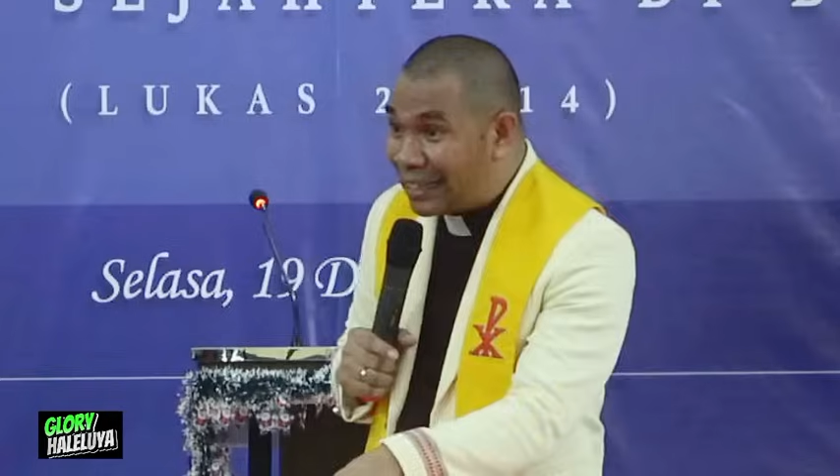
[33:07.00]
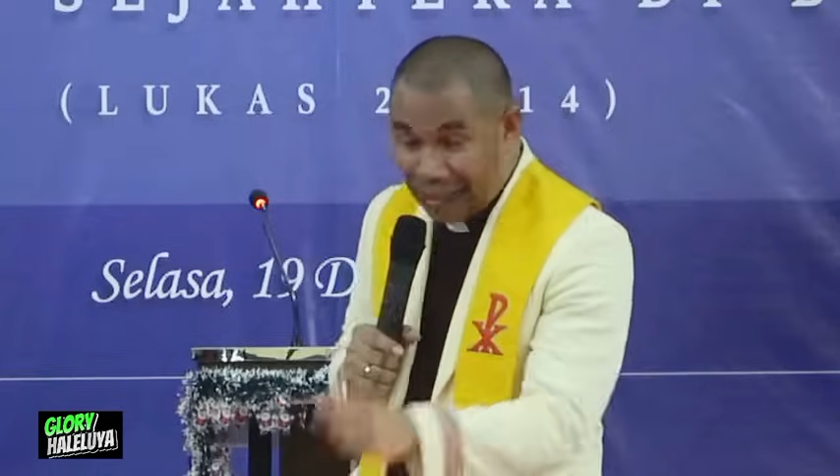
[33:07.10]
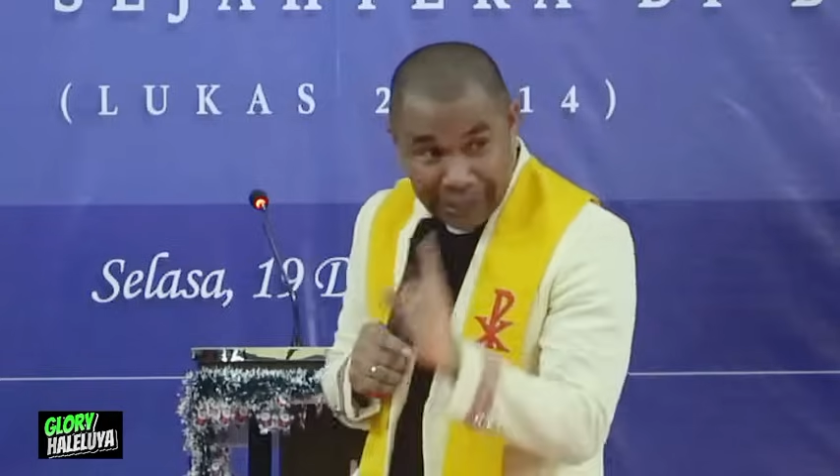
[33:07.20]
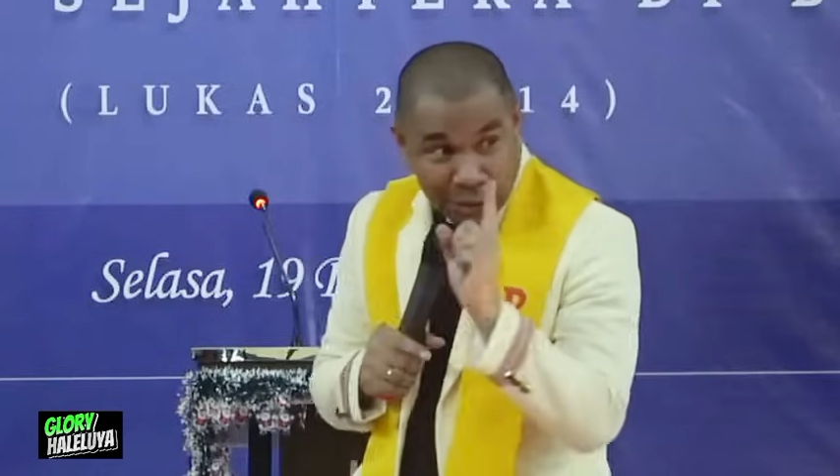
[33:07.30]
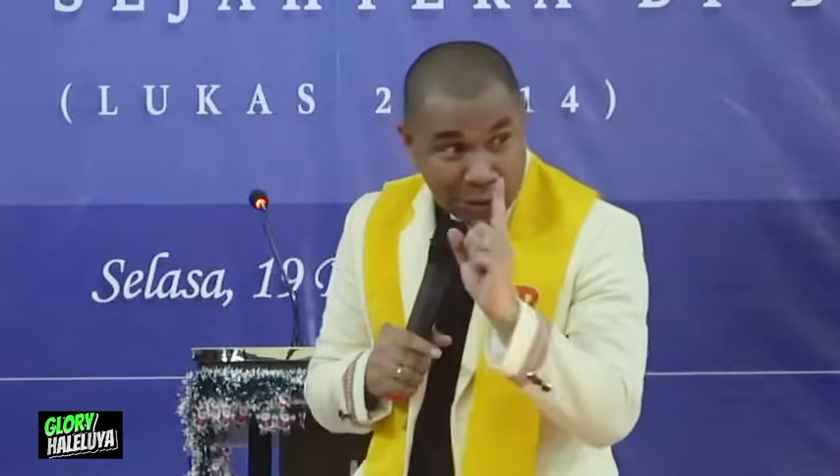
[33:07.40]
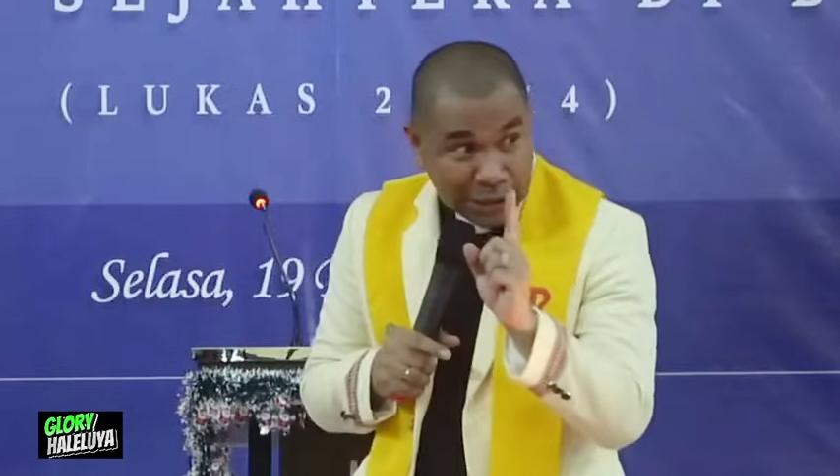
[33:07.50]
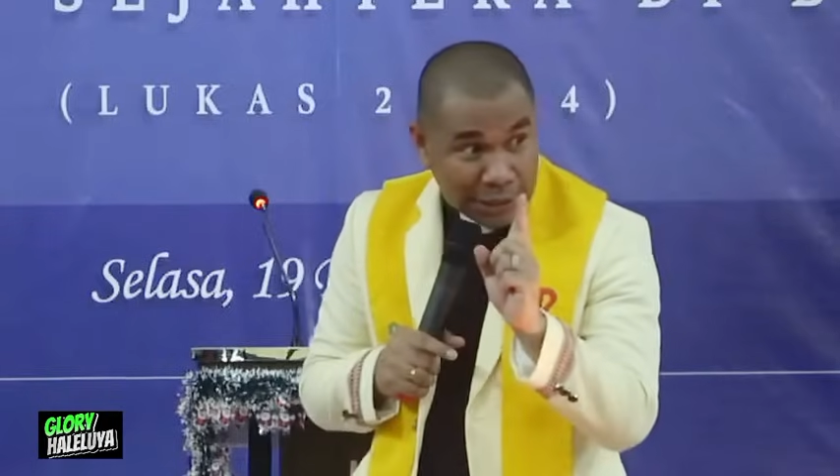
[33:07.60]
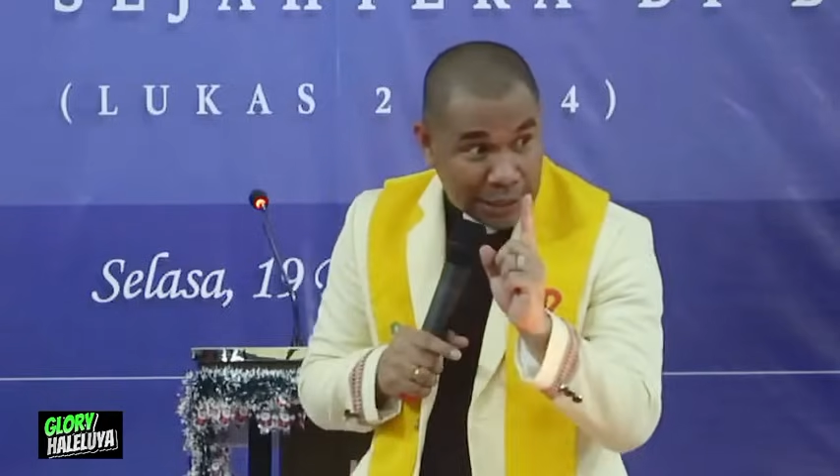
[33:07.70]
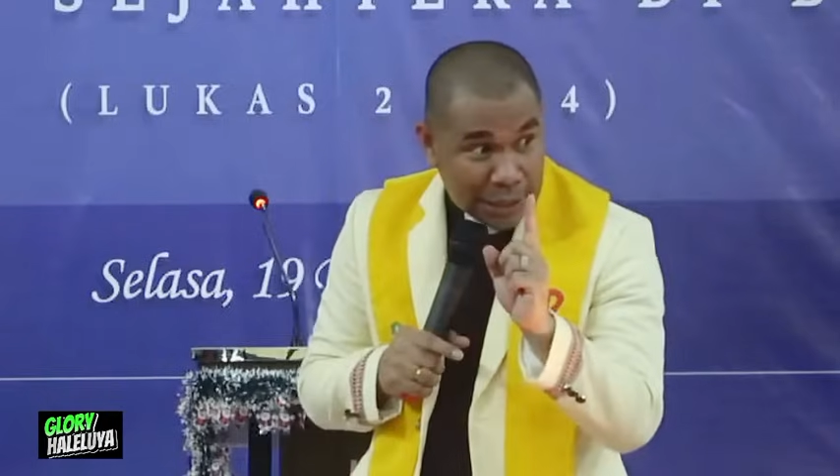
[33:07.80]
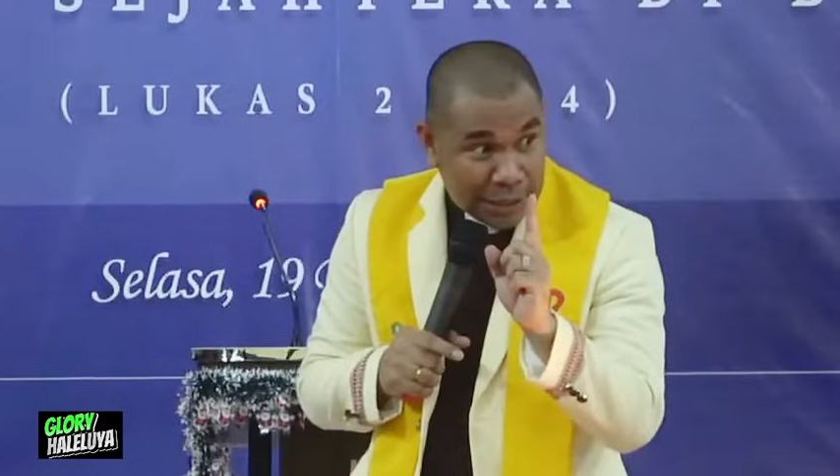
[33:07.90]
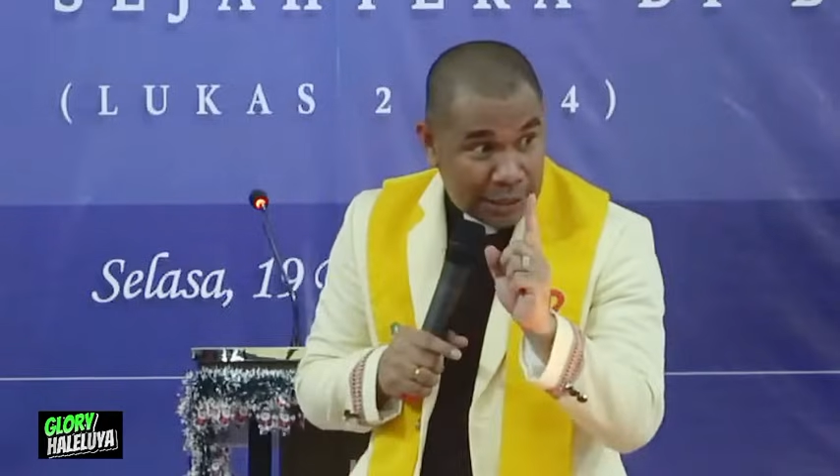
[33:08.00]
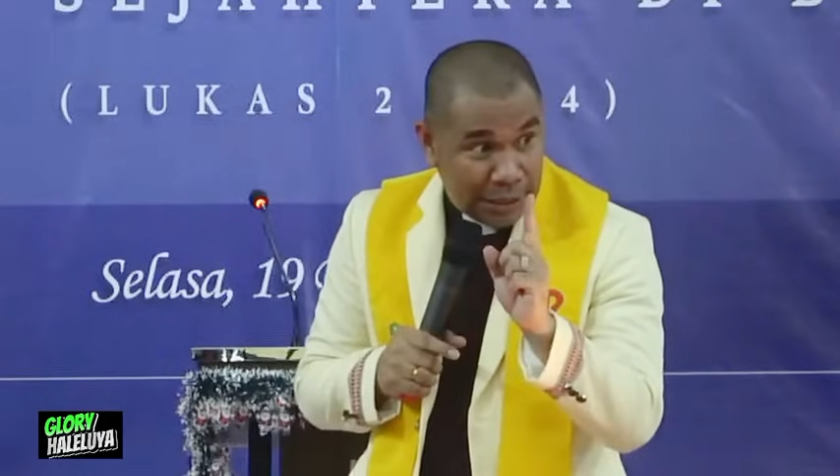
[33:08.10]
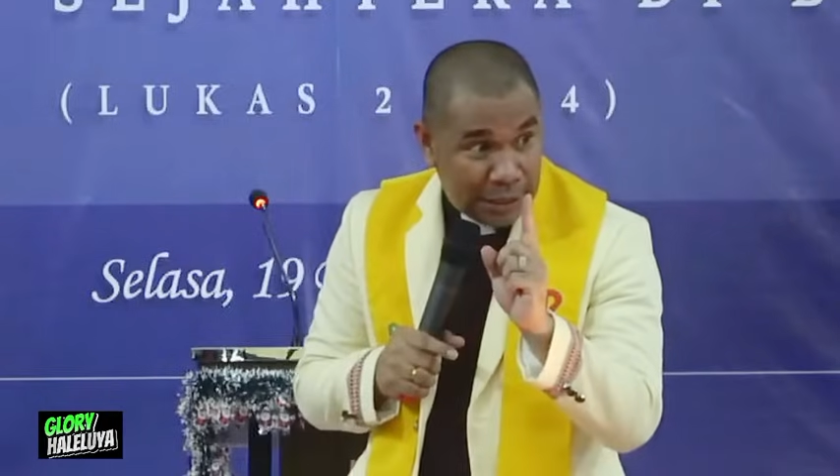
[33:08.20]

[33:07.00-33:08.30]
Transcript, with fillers: Dan itu terjadi.